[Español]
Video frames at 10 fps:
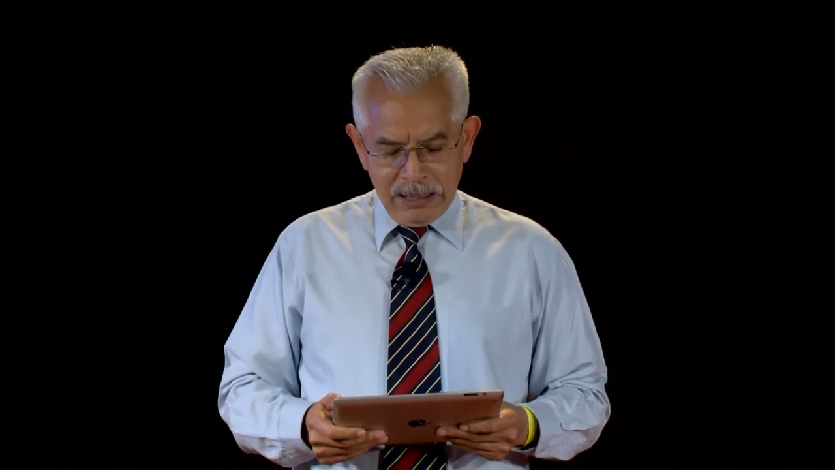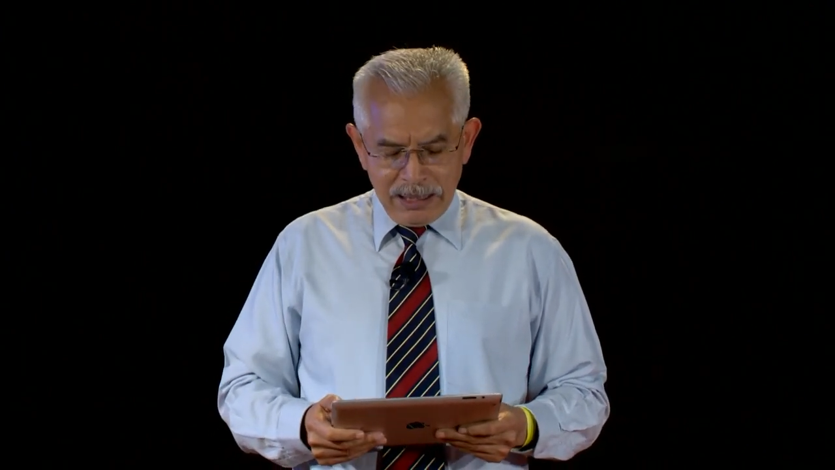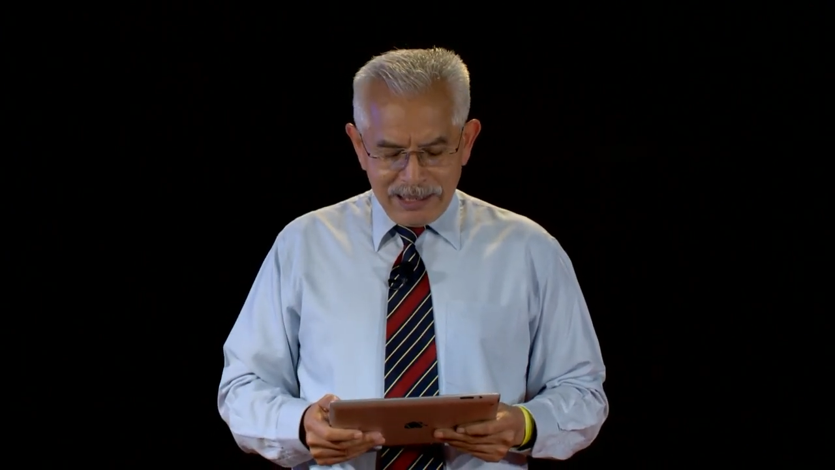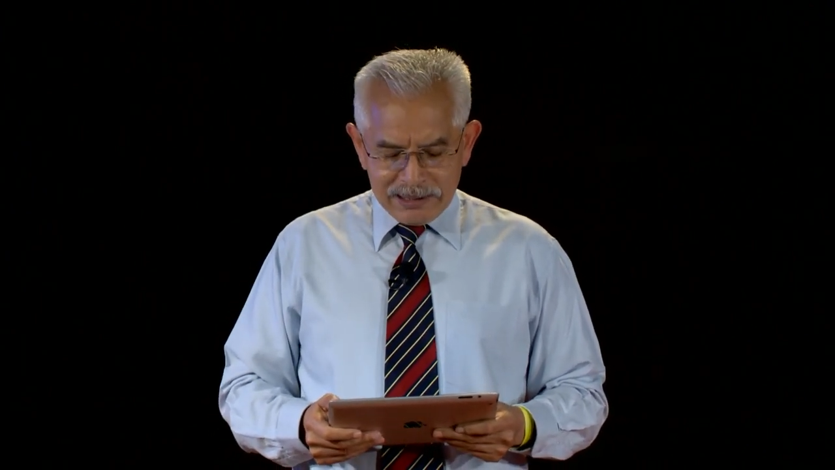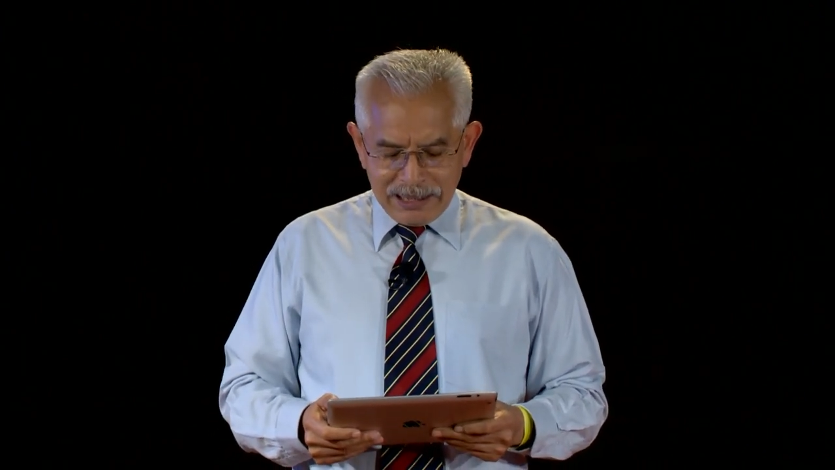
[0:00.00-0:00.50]

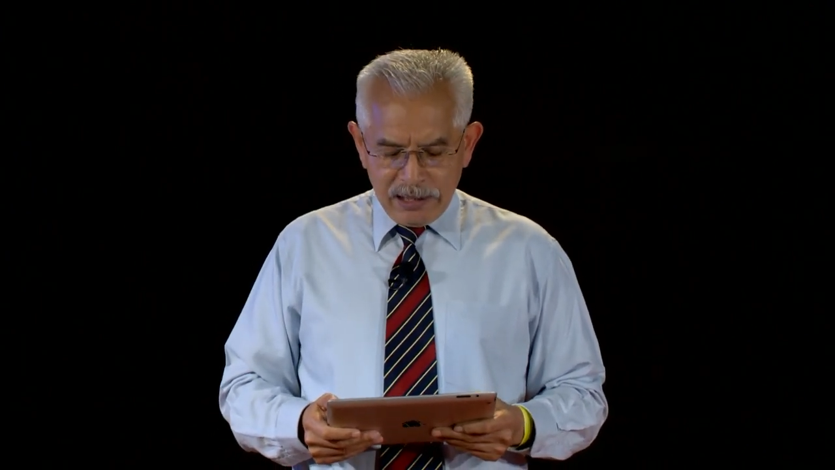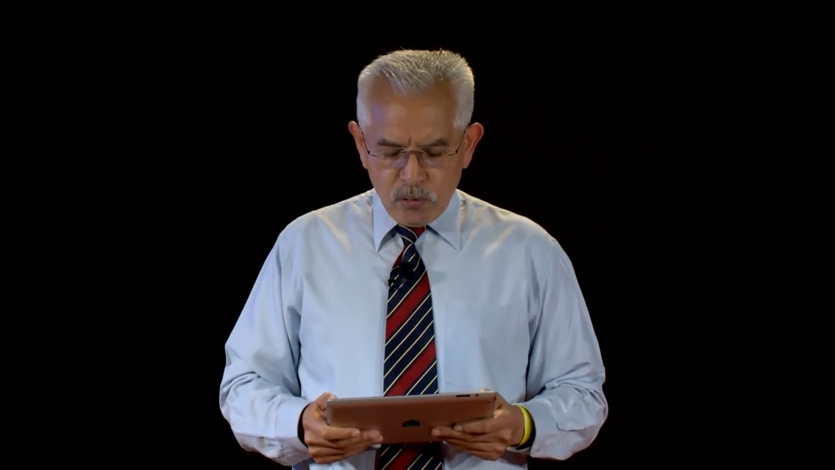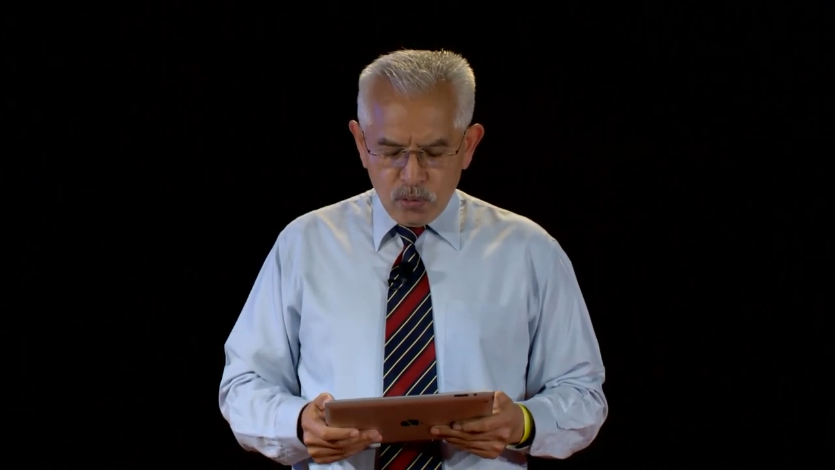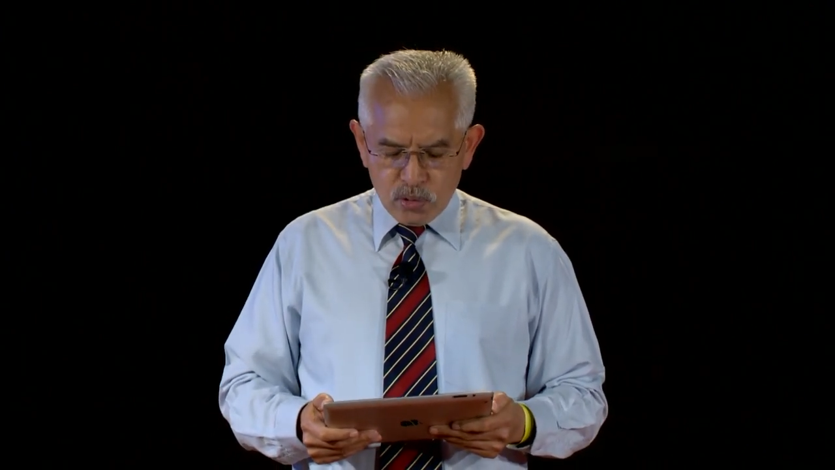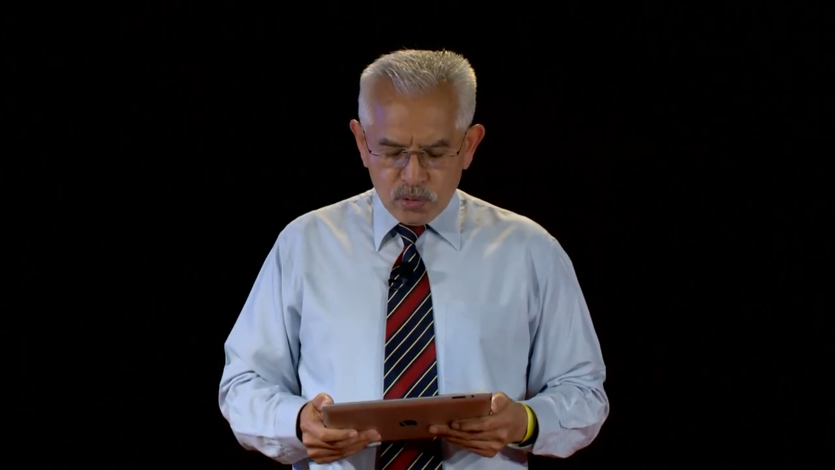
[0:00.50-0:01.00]
que está en
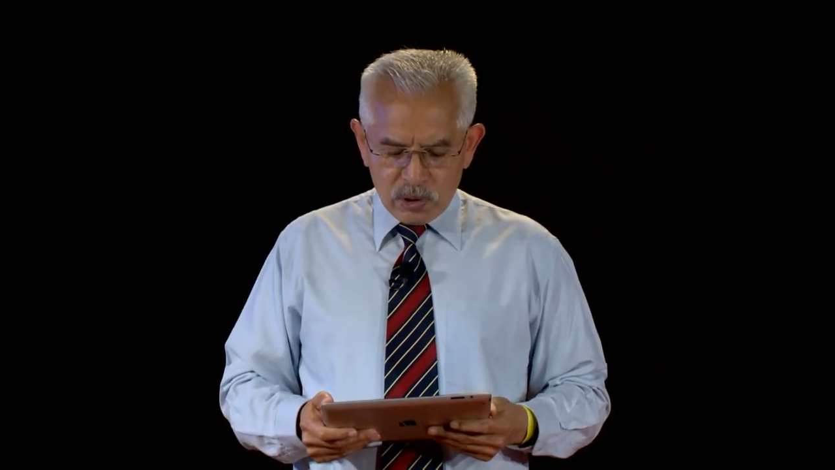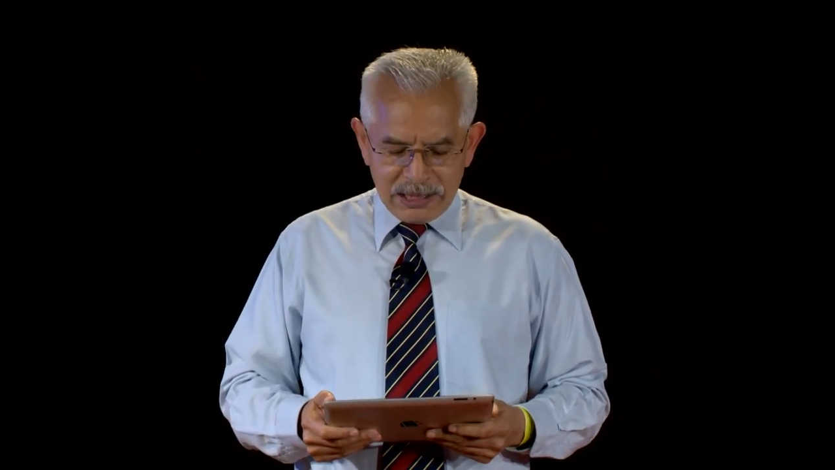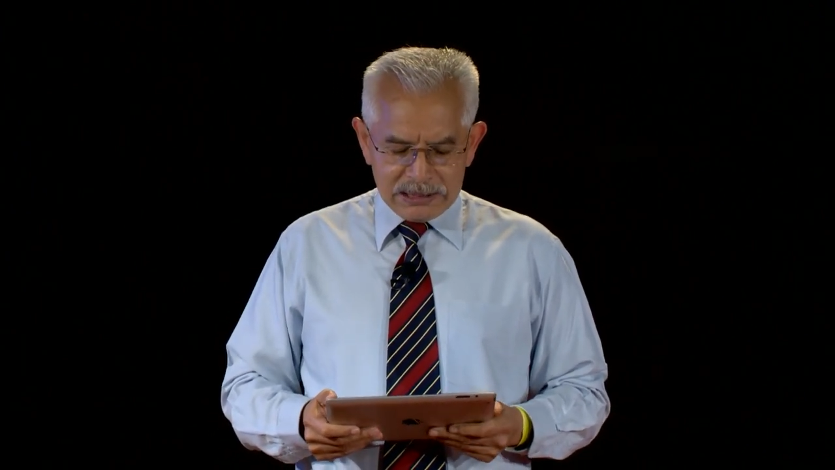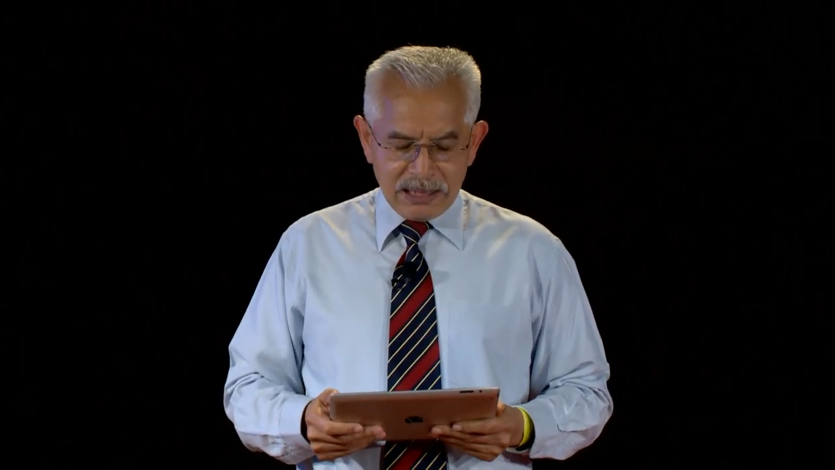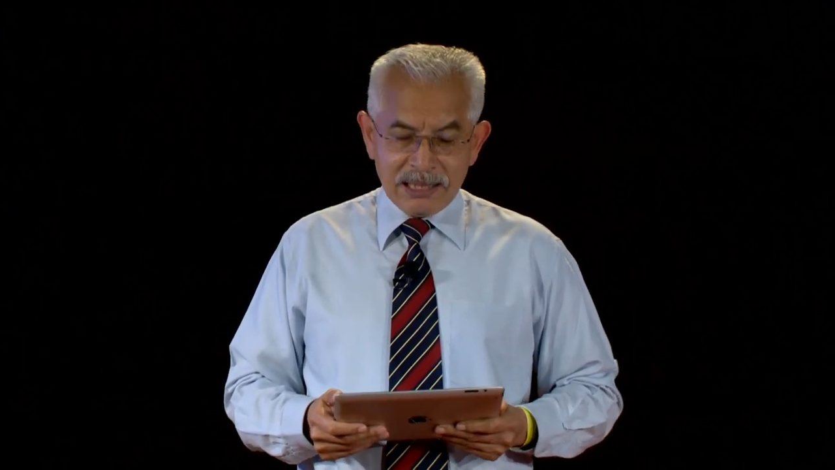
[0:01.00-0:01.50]
curso,
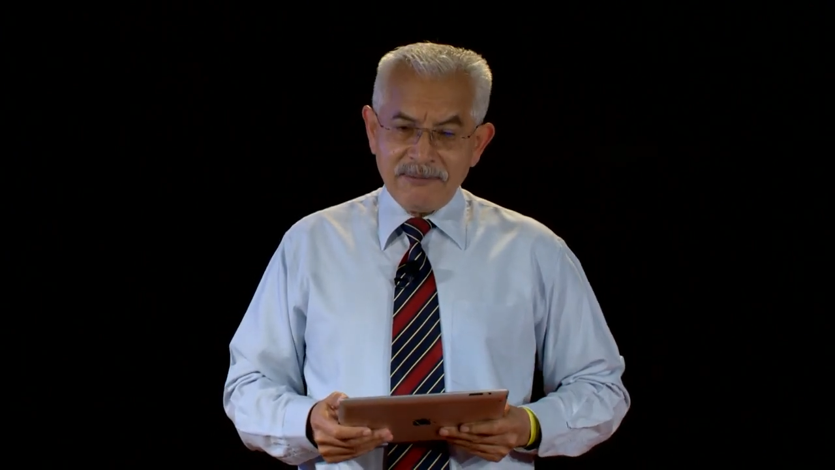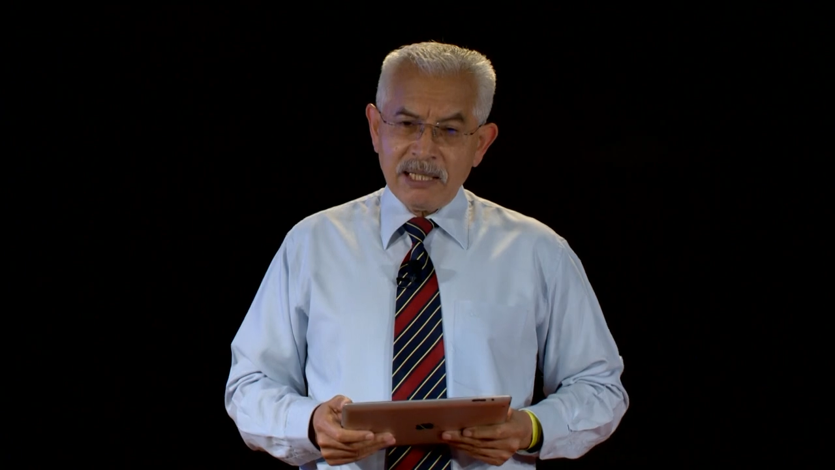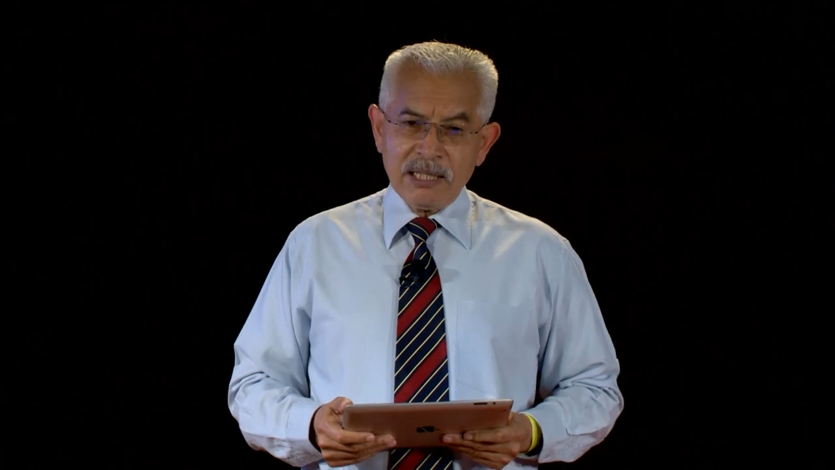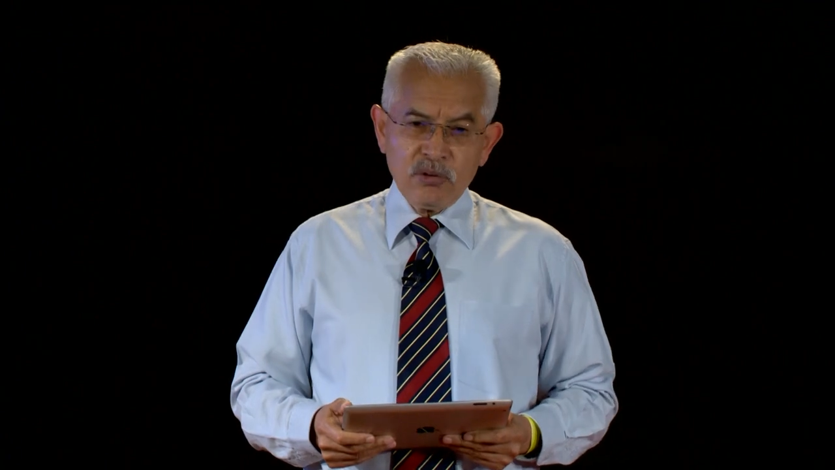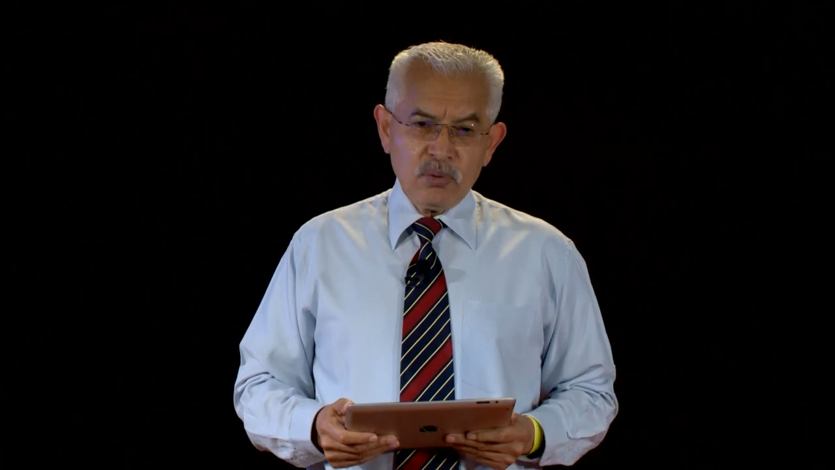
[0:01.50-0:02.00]
está
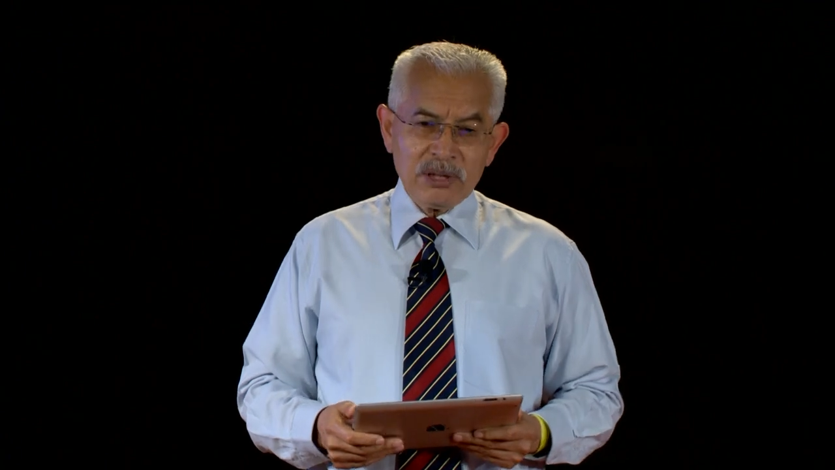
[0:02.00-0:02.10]
trabajando